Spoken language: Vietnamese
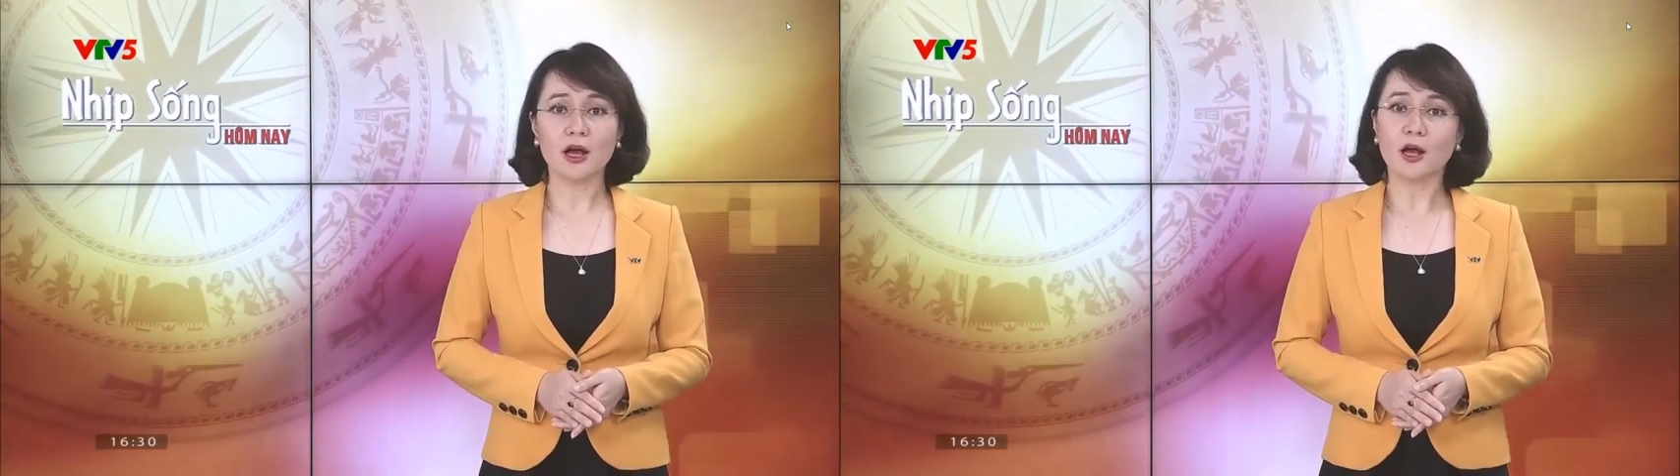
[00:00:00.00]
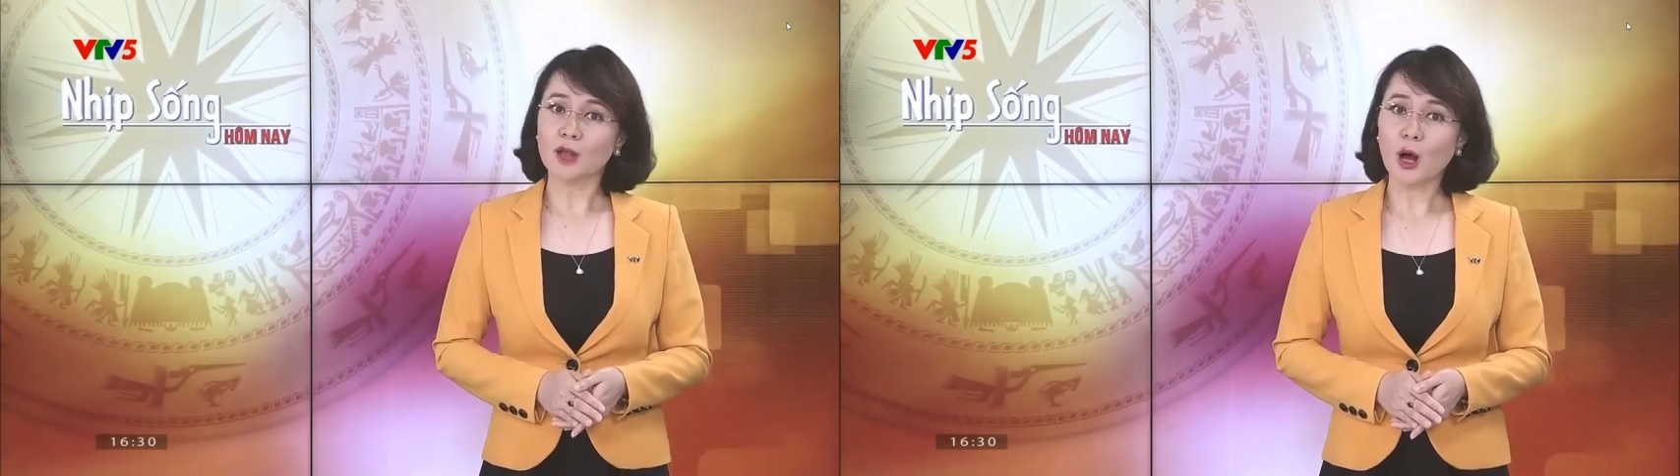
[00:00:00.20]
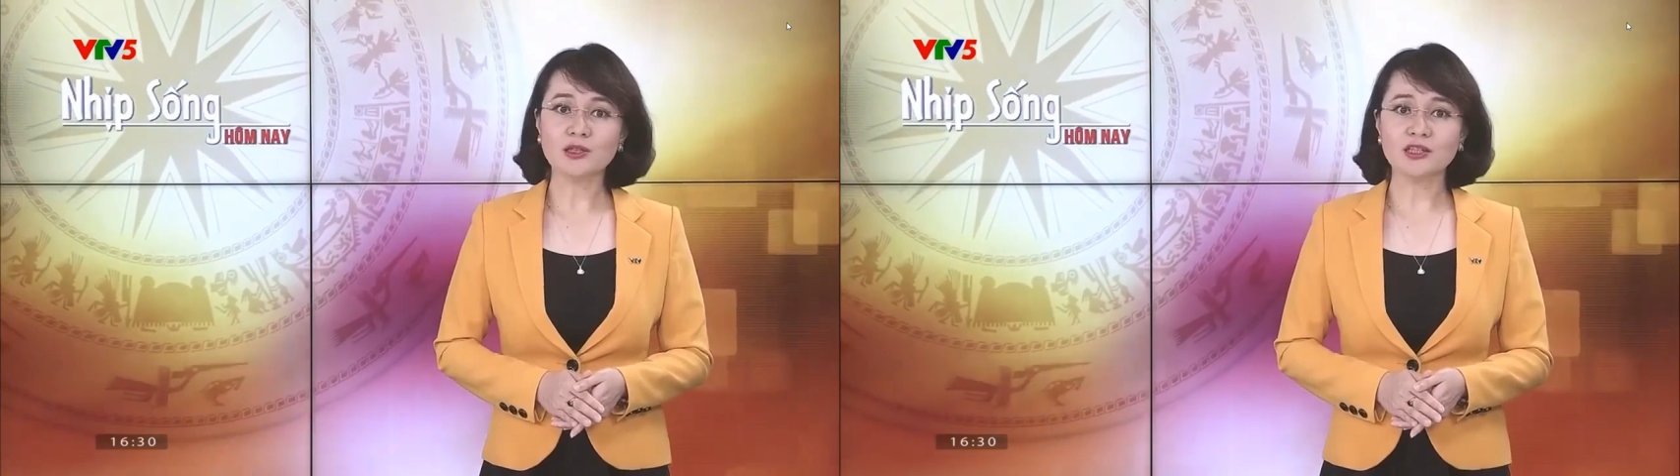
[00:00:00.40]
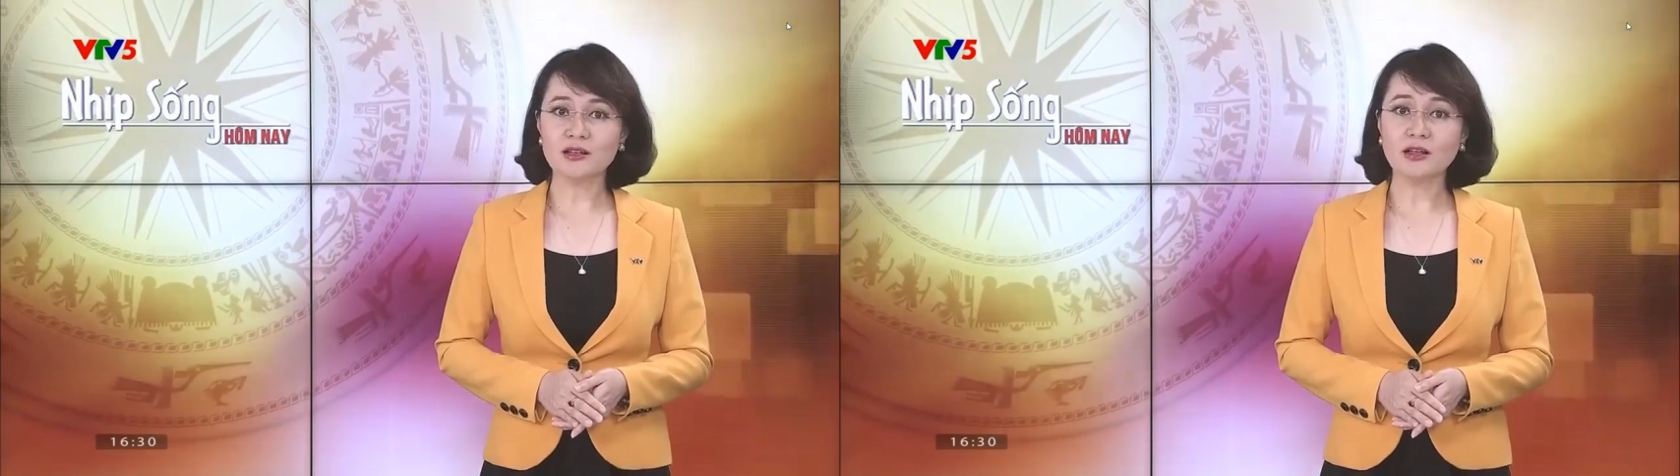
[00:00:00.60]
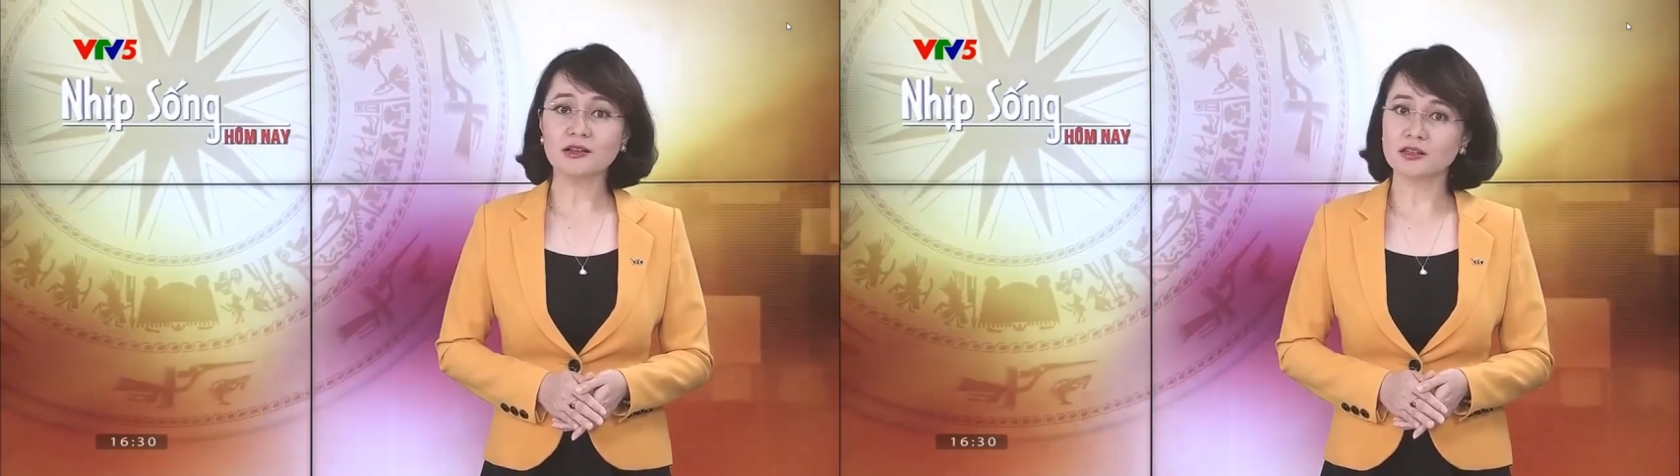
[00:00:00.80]
Đó chính
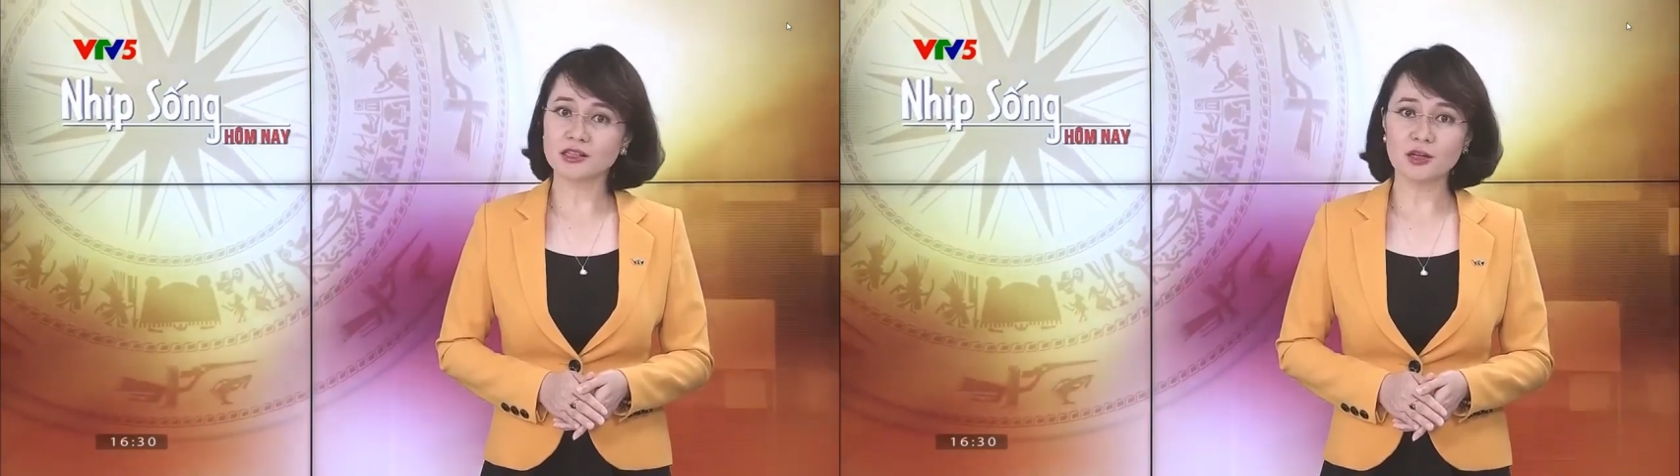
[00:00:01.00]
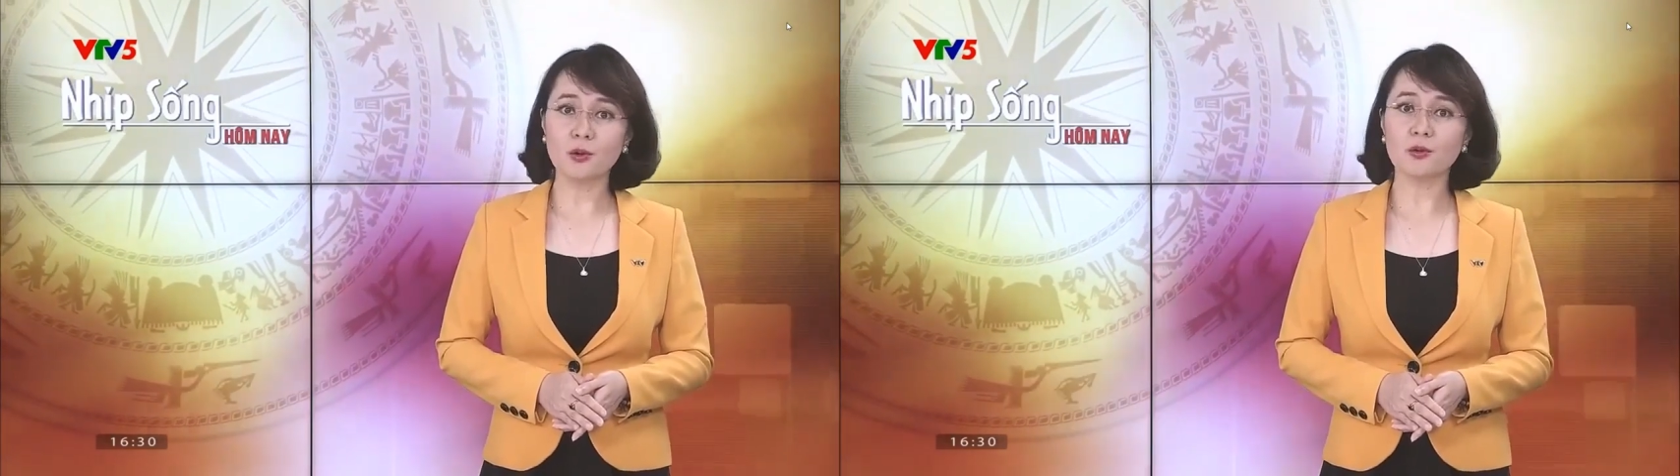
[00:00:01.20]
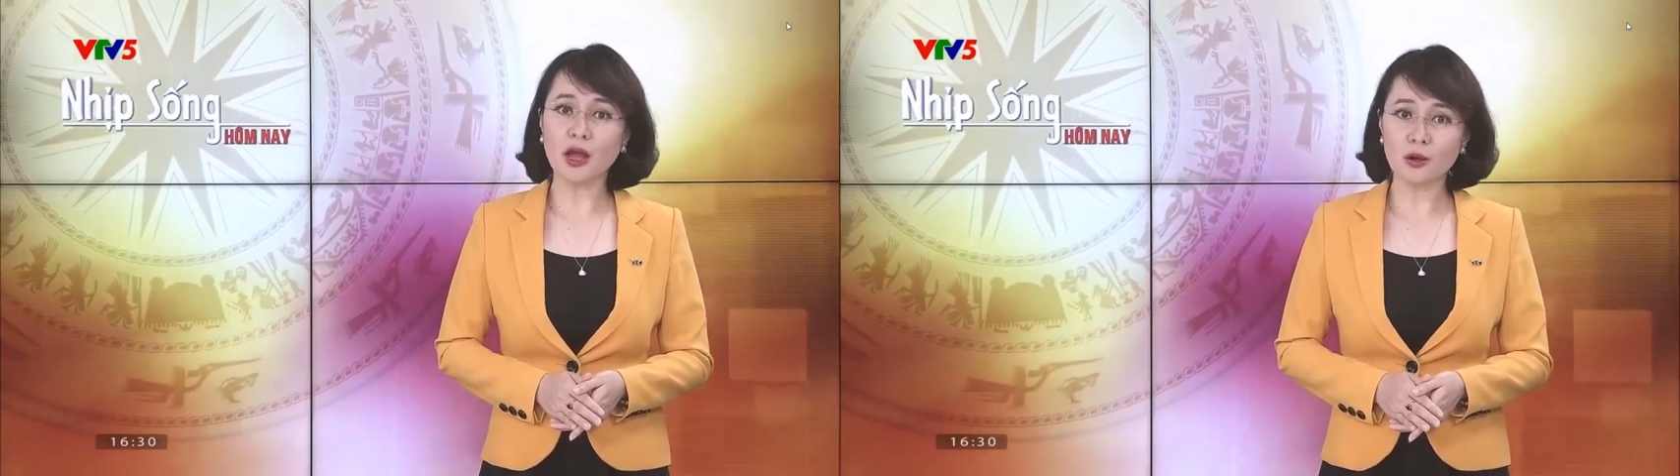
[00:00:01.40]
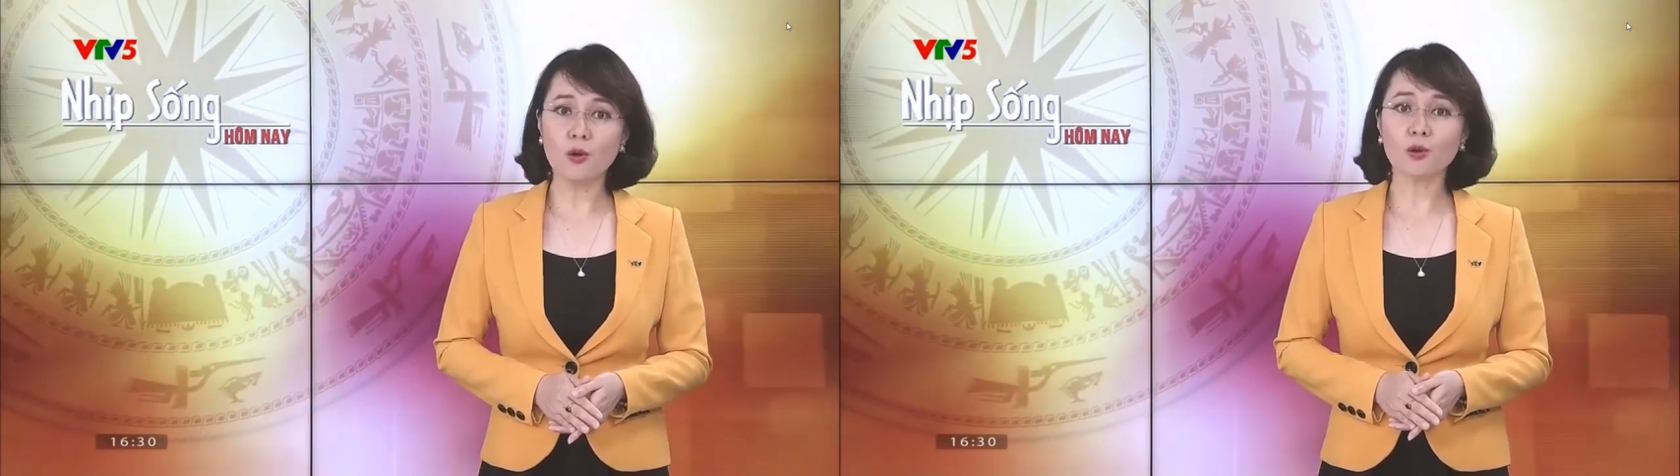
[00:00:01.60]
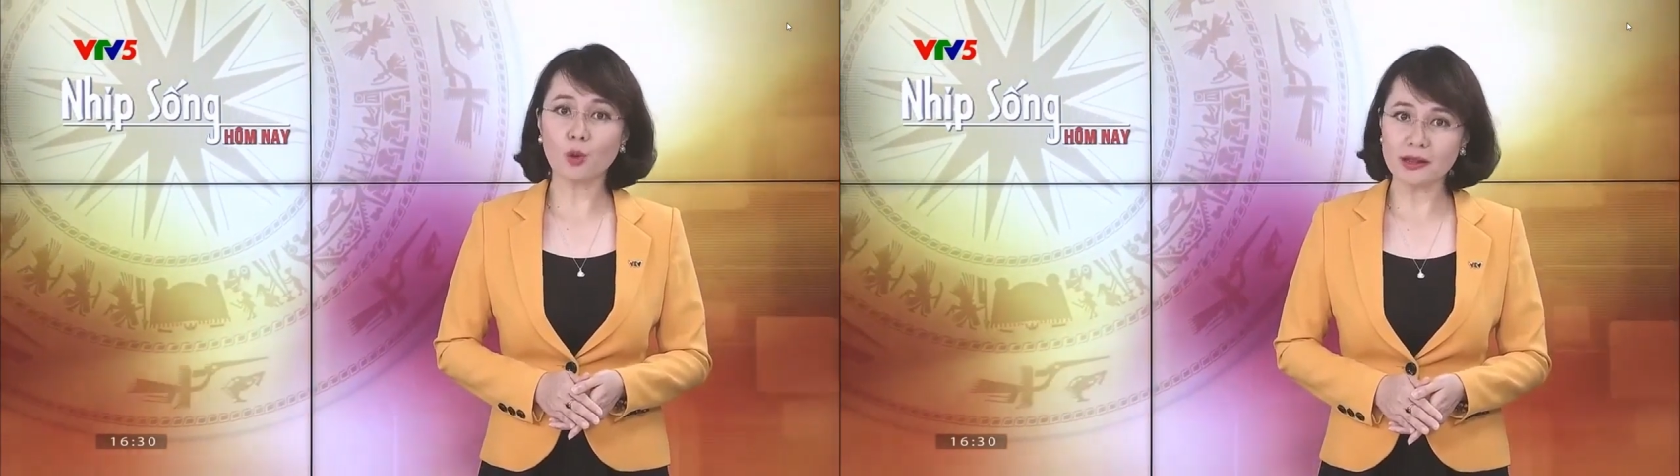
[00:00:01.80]
là nhờ chế độ đãi
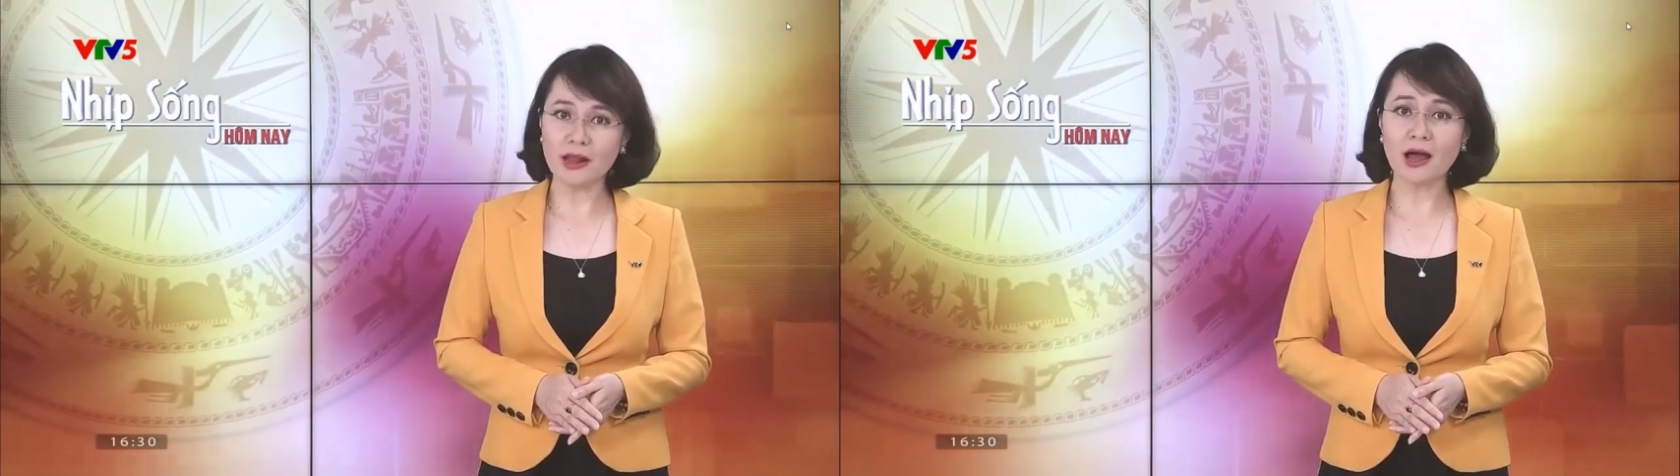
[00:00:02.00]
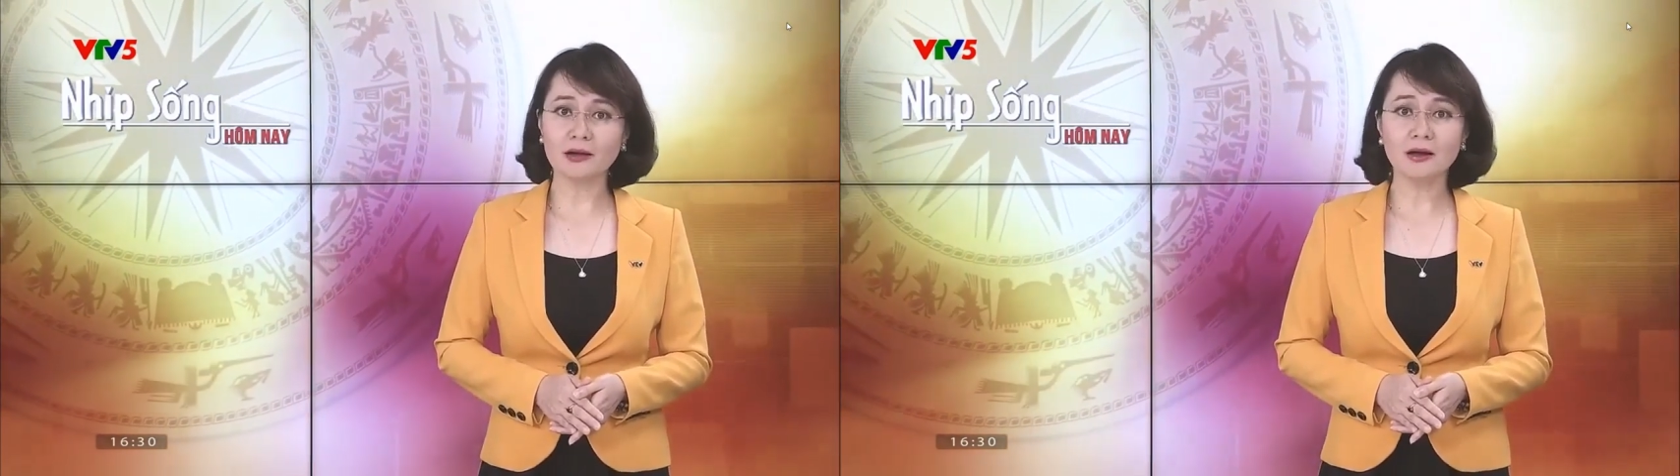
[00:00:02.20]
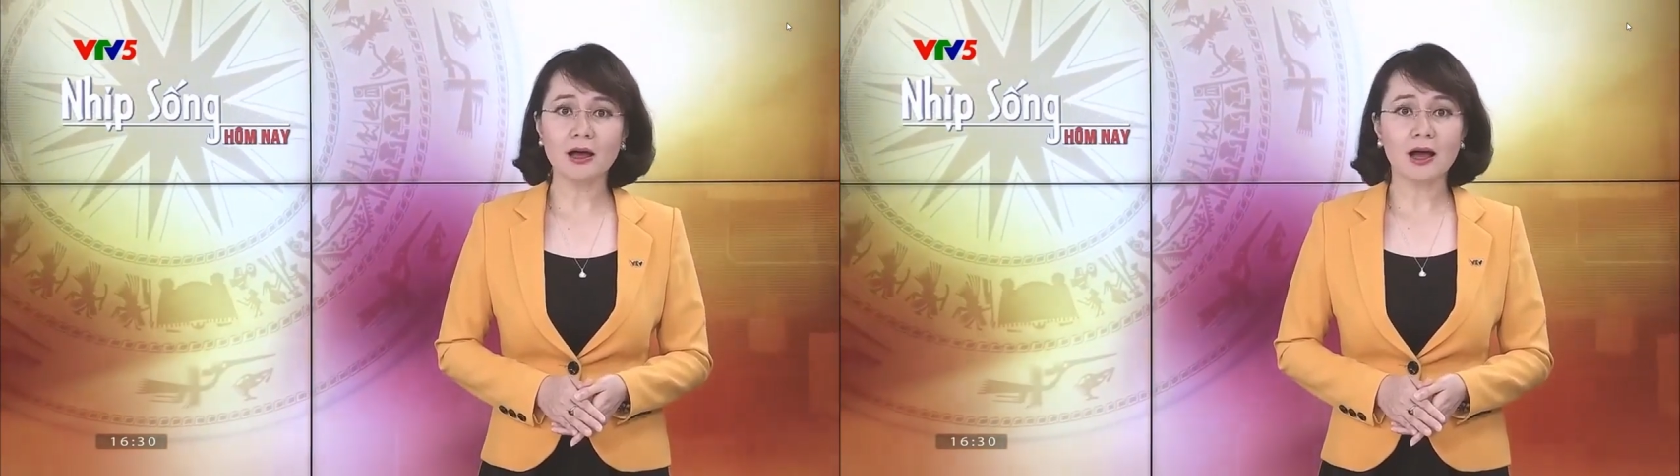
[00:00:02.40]
ngộ thỏa đáng,